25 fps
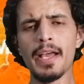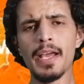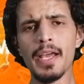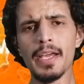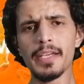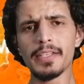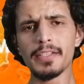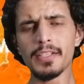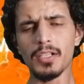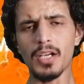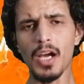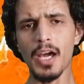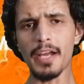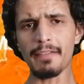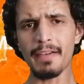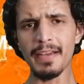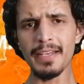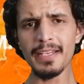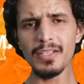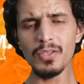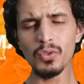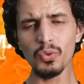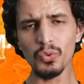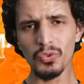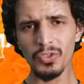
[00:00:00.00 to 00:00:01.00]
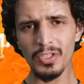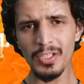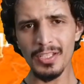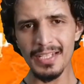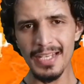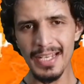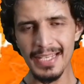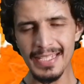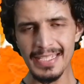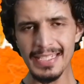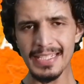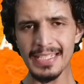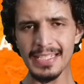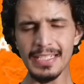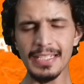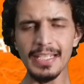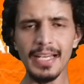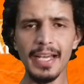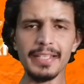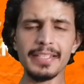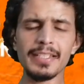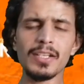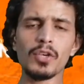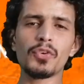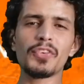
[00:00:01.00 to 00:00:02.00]
है ये कार्रवाई उसी ने ही
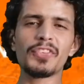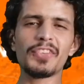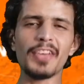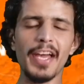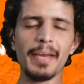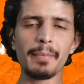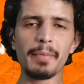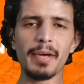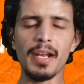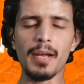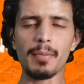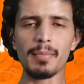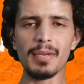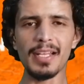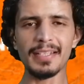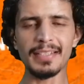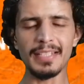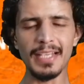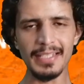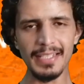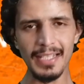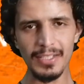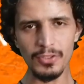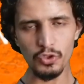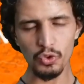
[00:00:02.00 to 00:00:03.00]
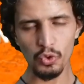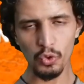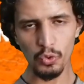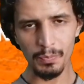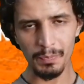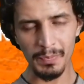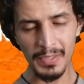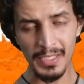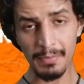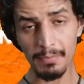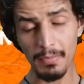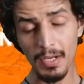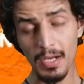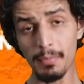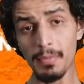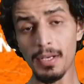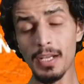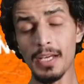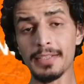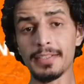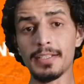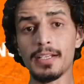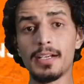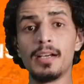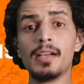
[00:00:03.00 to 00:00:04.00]
किया ये कोई साइबर हमला था या जो भी
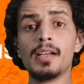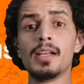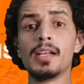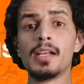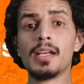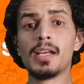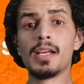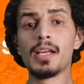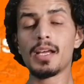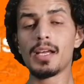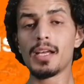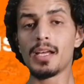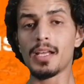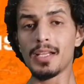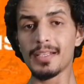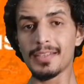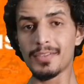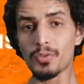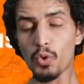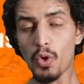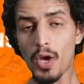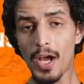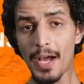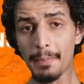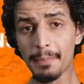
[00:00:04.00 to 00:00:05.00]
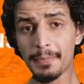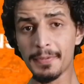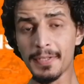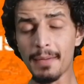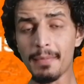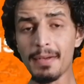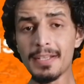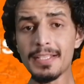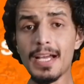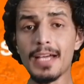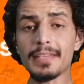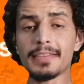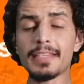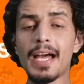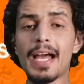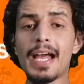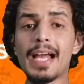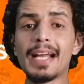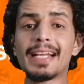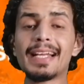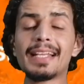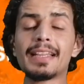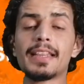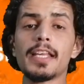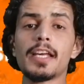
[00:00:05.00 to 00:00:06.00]
मामला था तो अब समझ आता
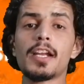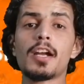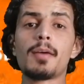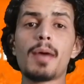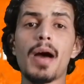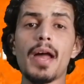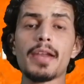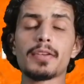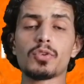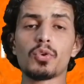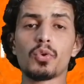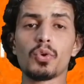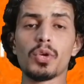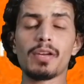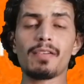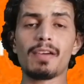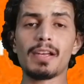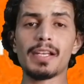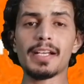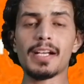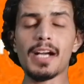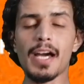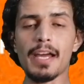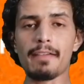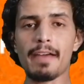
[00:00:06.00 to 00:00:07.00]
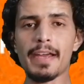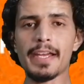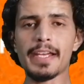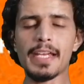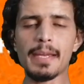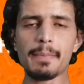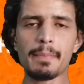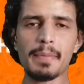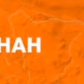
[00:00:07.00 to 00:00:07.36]
है कि 13 मार्च को होने वाली कार्रवाई